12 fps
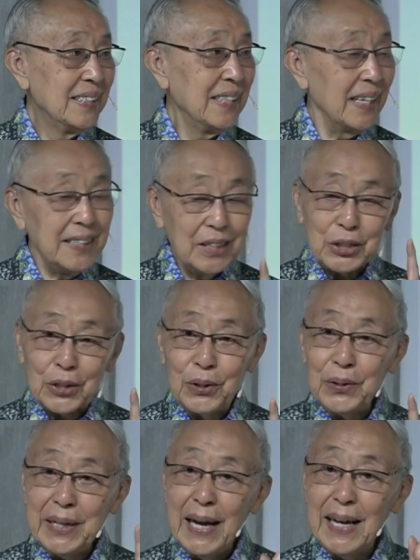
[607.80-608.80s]
Jadi
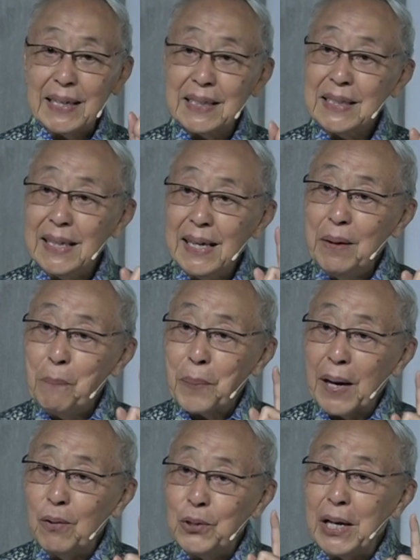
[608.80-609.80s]
suku, yang kecil ini
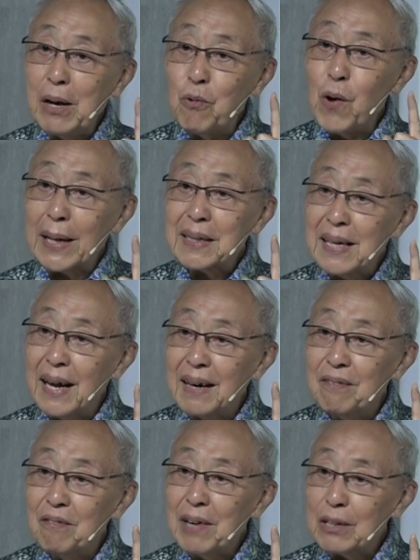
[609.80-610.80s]
perlu
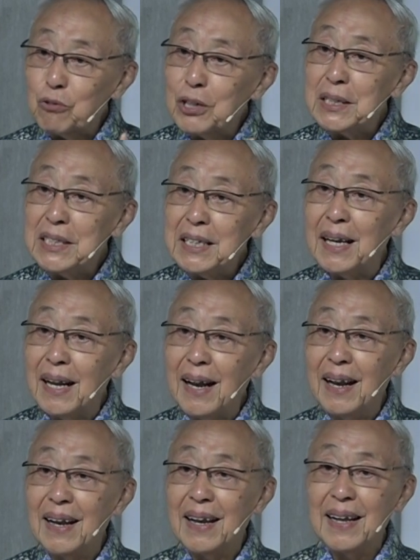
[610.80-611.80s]
dikuatkan waktu kecil.
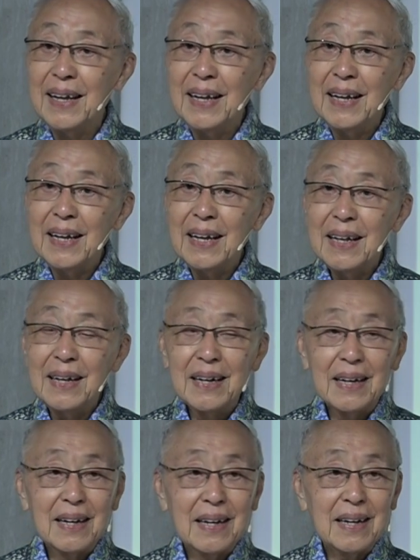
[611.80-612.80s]

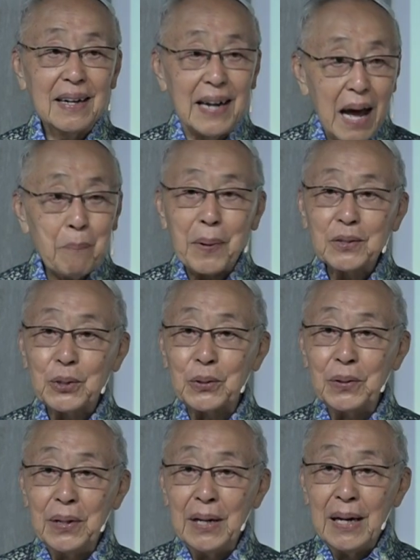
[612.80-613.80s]
Kenapa
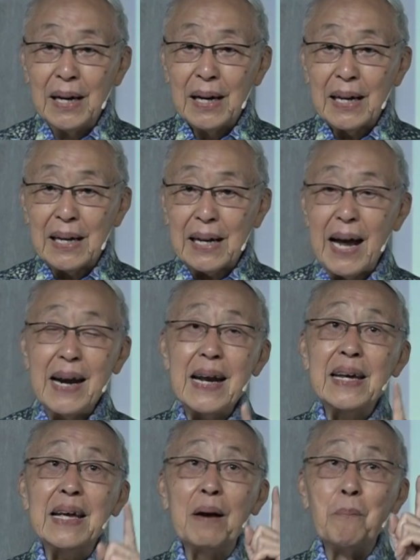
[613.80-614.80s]
suku?
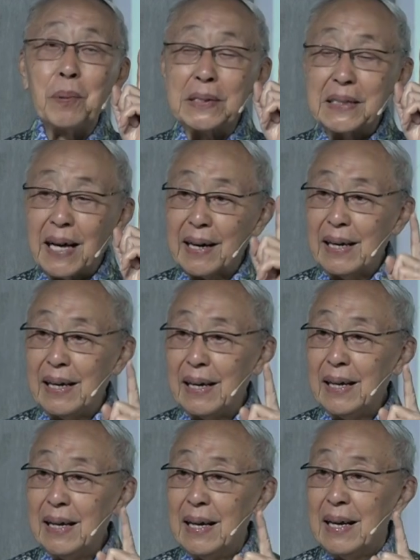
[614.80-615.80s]
Karena yang besar
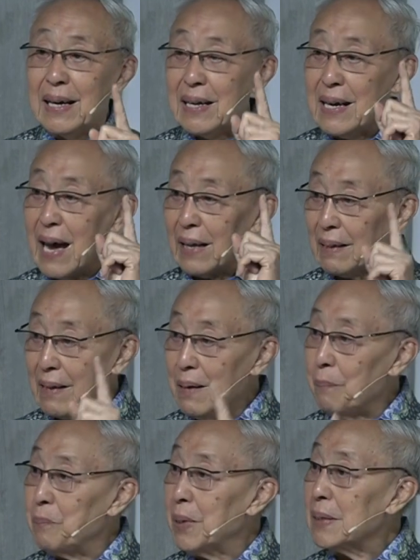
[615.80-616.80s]
ini
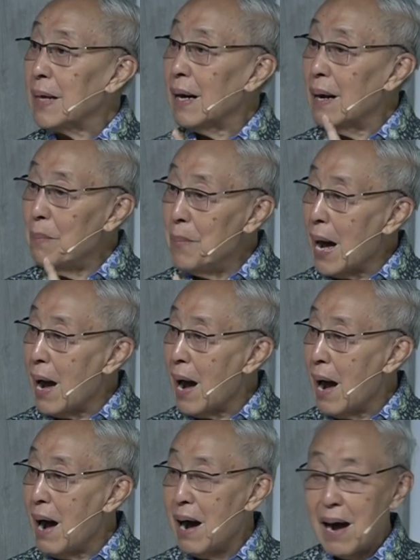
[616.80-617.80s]
nanti bisa lemah.